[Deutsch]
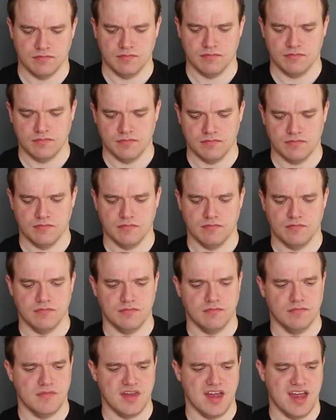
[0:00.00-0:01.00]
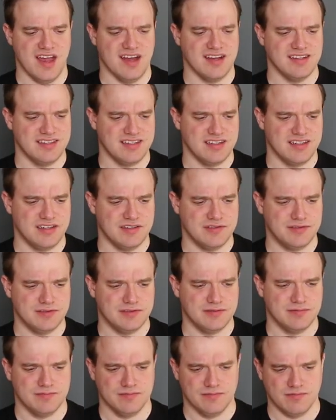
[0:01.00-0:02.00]
mehr Obst. Ernsthaft?
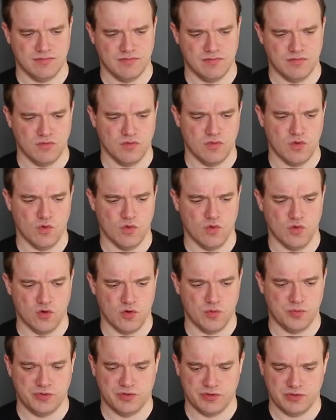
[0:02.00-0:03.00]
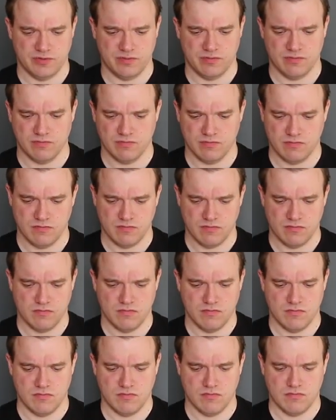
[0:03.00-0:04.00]
Obst? Ach nein,
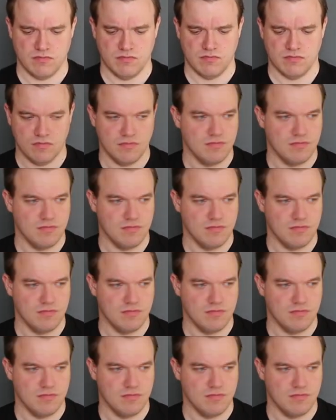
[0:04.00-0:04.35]
iss mehr